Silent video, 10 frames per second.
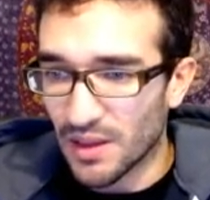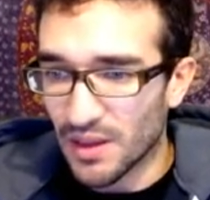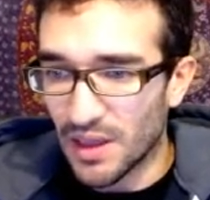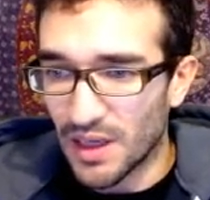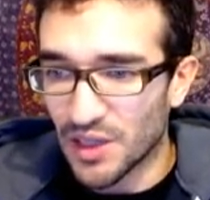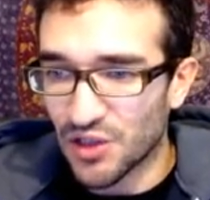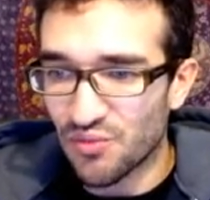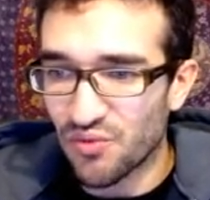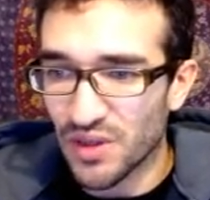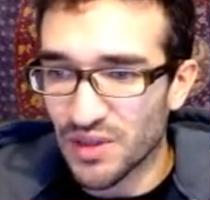Et là, je vais
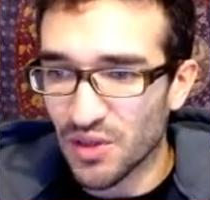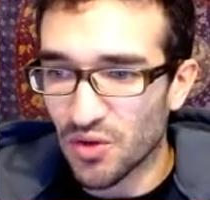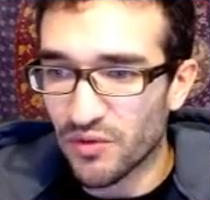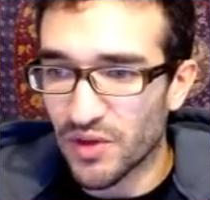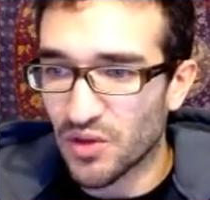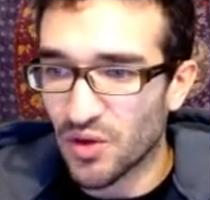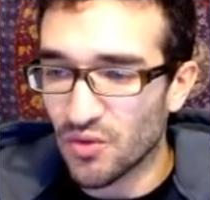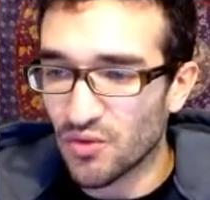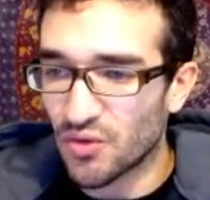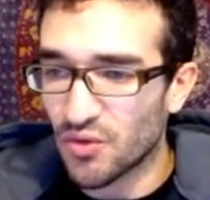pouvoir dire que le vecteur
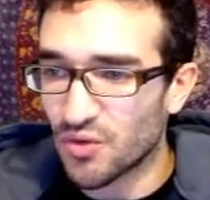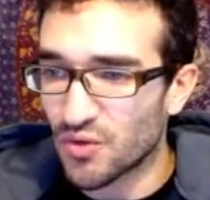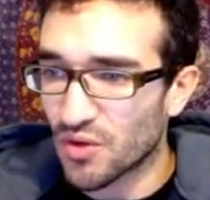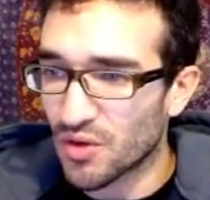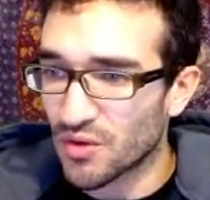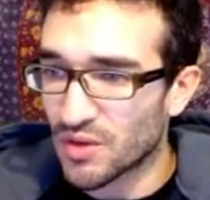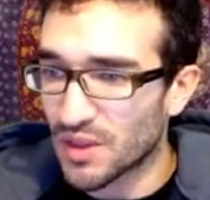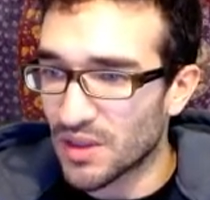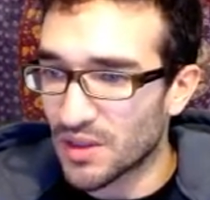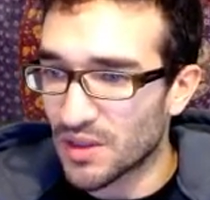U2 de
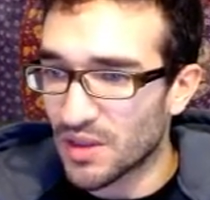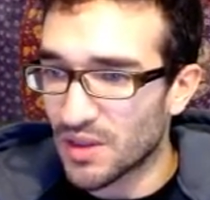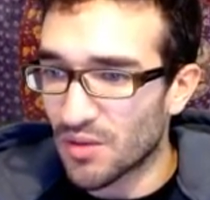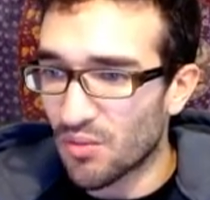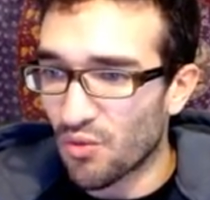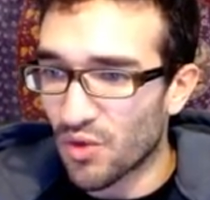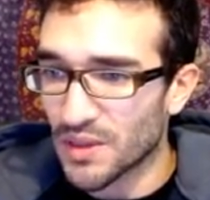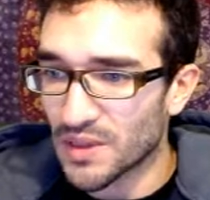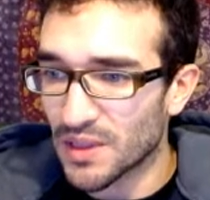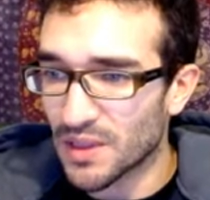coordonnées moins
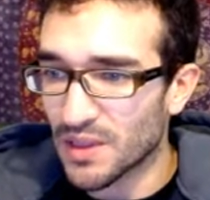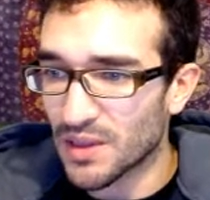5,